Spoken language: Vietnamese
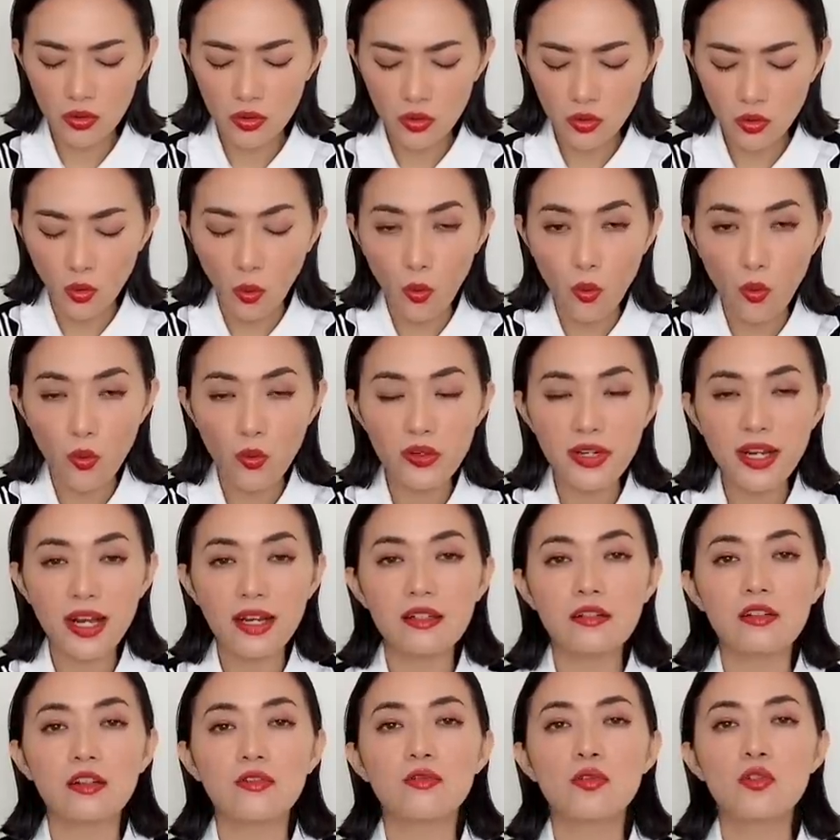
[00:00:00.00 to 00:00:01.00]
tụ năng
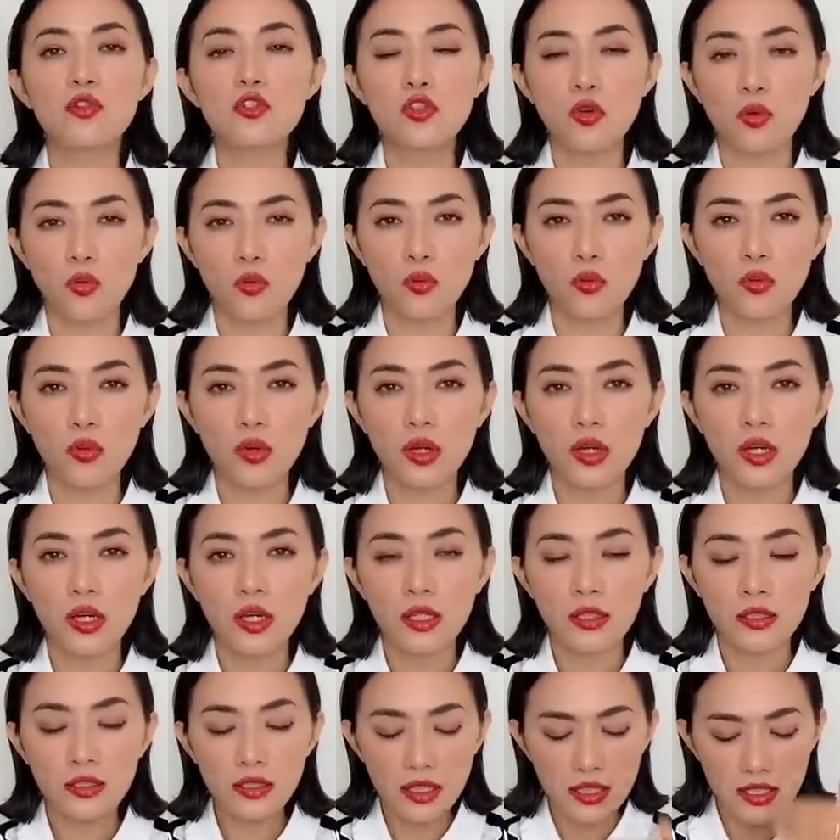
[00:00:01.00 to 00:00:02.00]
lượng vũ trụ
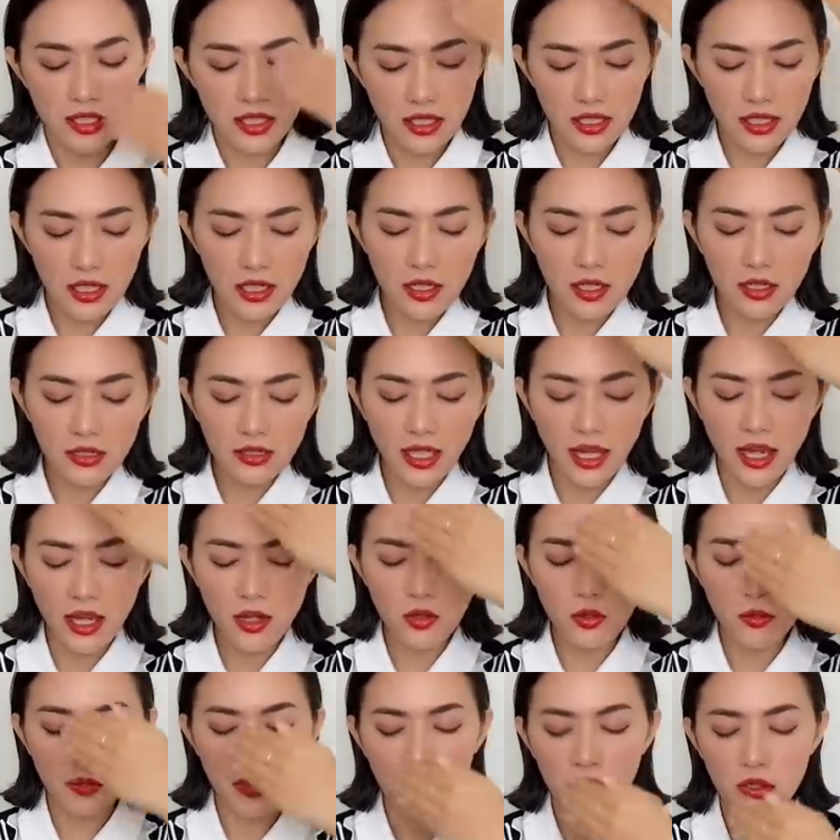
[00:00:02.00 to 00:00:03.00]
tức là trên cái cơ thể
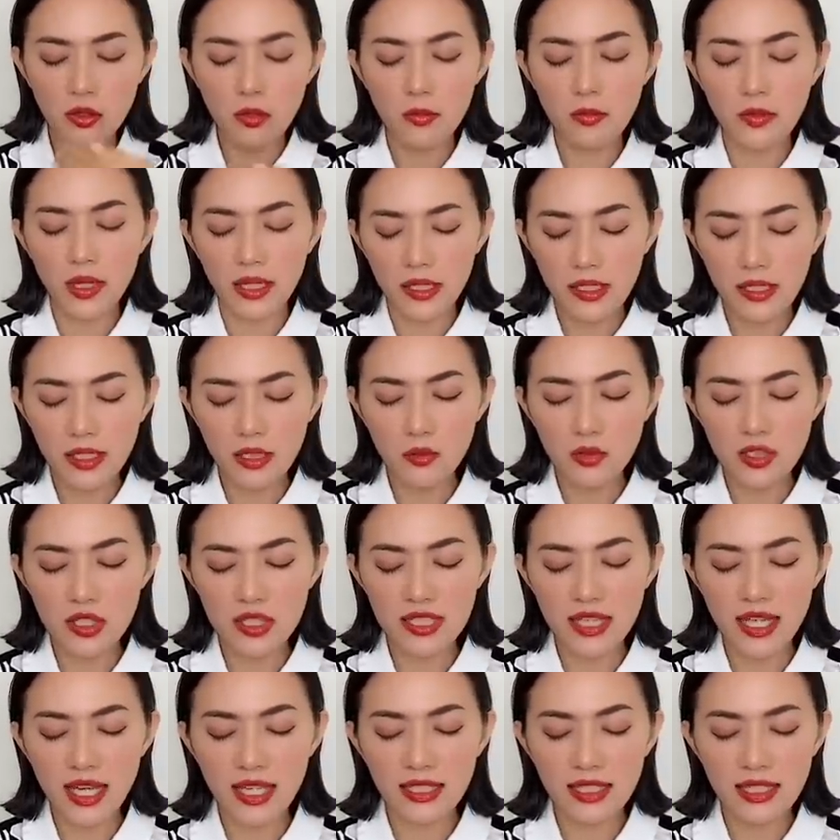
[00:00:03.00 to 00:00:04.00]
của mình nó bảy cái luân
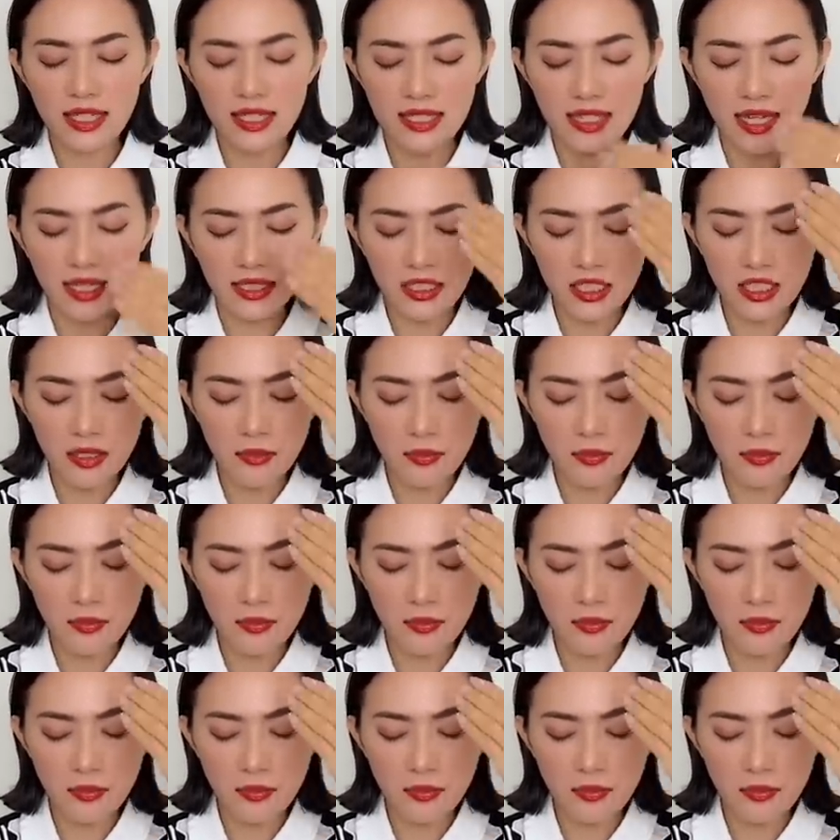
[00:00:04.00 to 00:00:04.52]
xa thì nó giải thích